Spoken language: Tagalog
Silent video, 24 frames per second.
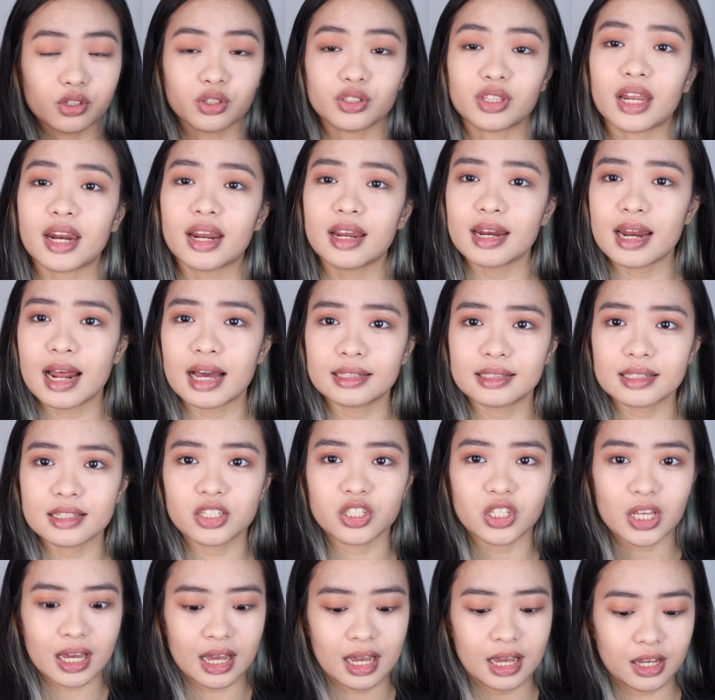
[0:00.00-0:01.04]
So, try natin
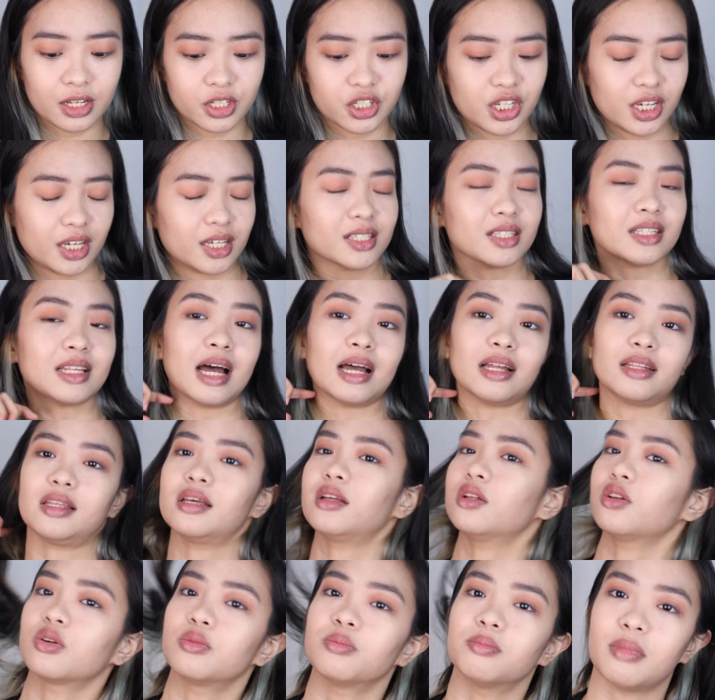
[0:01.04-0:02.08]
sa cheeks
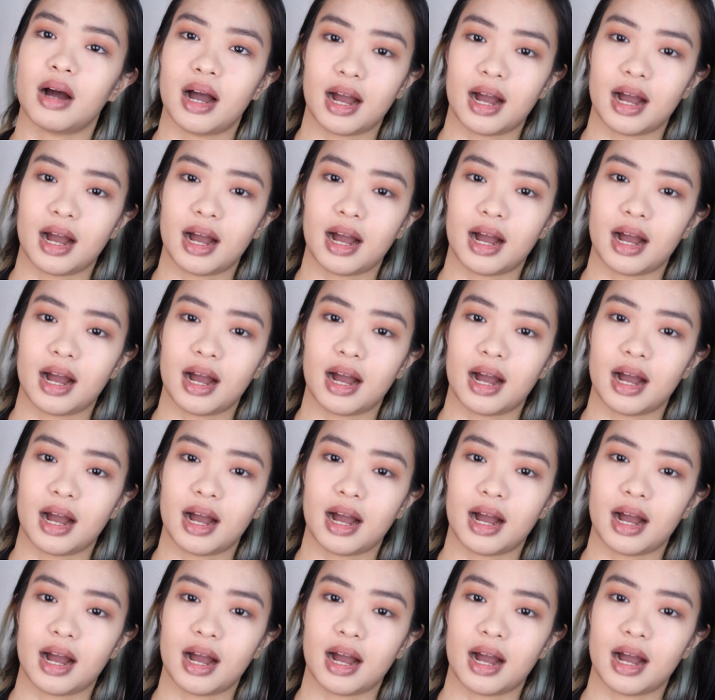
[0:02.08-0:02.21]
natin kung